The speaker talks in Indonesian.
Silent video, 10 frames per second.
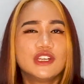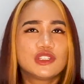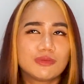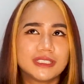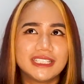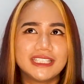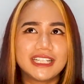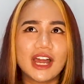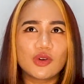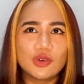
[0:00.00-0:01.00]
cuman
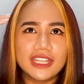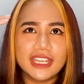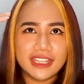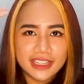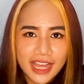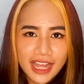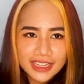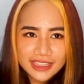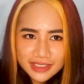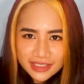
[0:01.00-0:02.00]
jadinya kuning dan
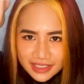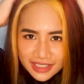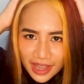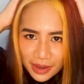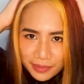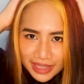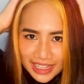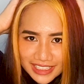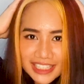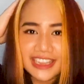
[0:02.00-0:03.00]
ya merah
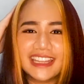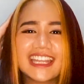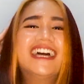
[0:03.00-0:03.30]
dikit.